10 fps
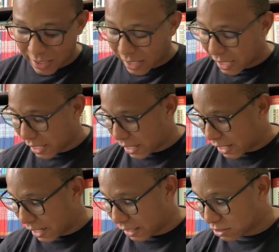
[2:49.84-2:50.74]

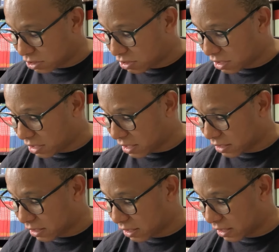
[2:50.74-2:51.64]
A, a gente tem
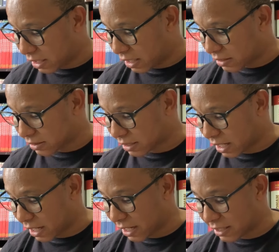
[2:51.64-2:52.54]
aqui
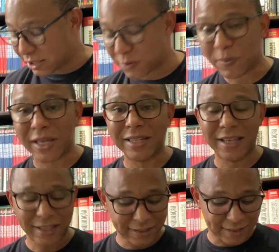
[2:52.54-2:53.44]
essa
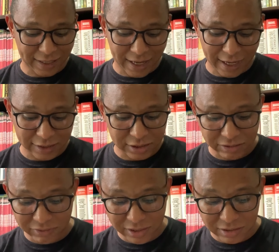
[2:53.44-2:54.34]
experiência
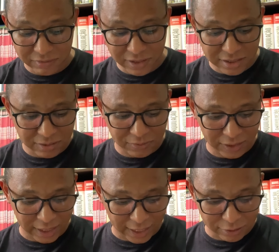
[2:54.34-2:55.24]
narrativa
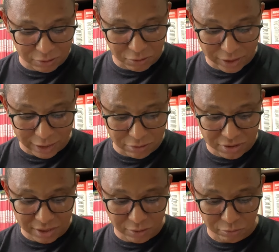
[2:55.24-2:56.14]
diversificada. O que, que eu quero
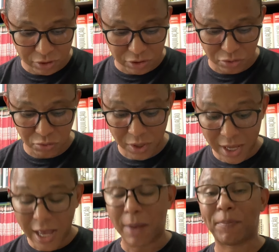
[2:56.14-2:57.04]
dizer com isso?
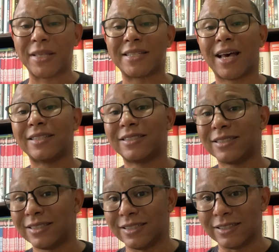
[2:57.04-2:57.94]
Apesar
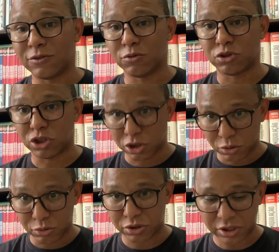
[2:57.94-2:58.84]
de o
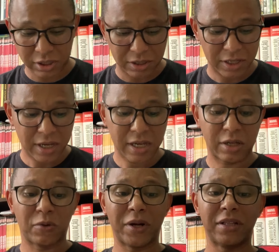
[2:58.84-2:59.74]
título ser
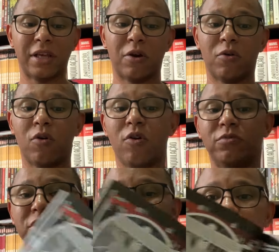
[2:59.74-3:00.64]
Grendel
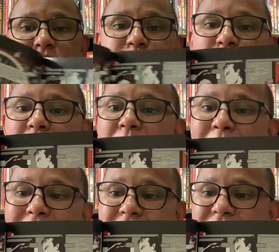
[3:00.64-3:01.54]
Omnibus por
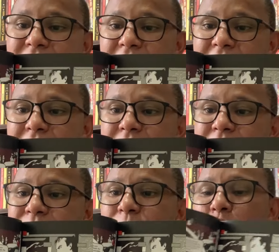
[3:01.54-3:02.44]
Matt Wagner,
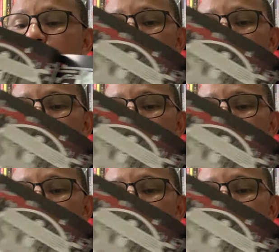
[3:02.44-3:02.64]
ou